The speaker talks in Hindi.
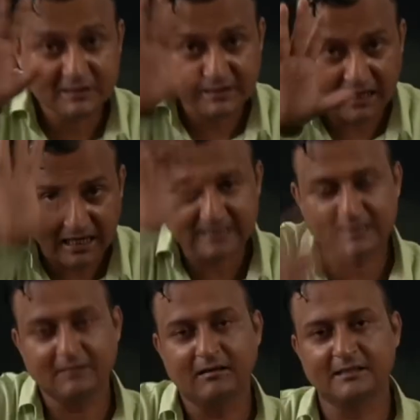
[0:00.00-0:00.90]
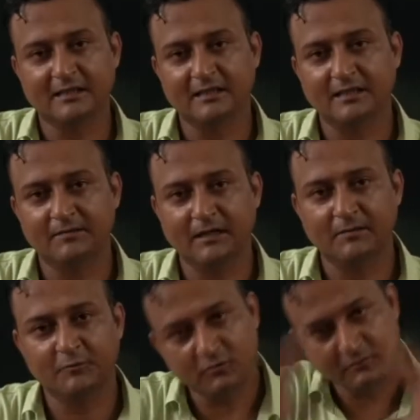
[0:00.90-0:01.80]
चार सवाल तक हमने
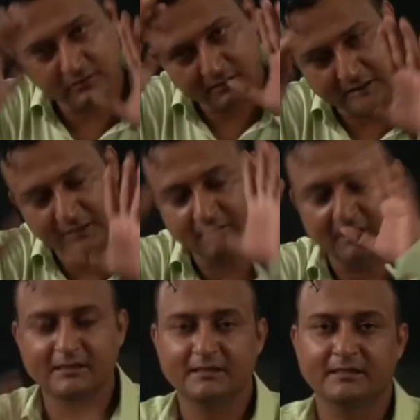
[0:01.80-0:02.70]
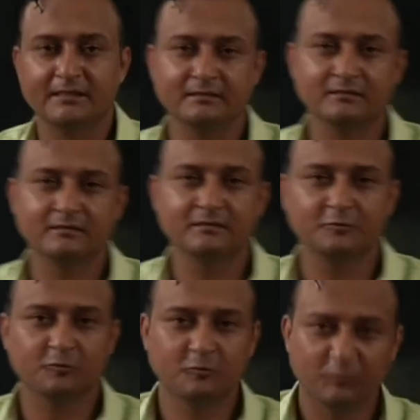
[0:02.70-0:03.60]
आपको करवा दिए थे तो